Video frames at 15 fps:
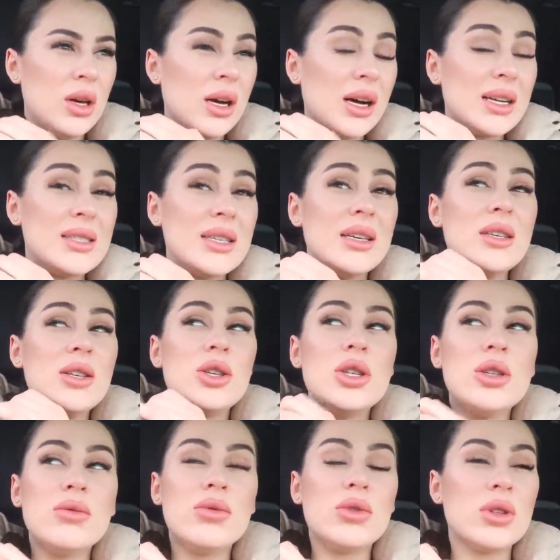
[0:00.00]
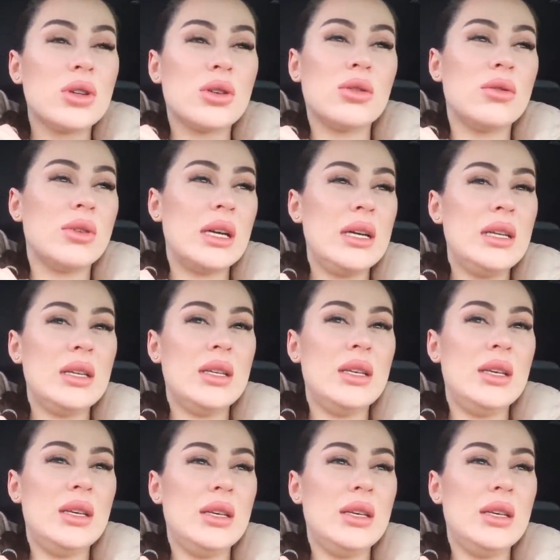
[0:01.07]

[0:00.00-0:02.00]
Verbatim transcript: Хотя я ничего такого реально не,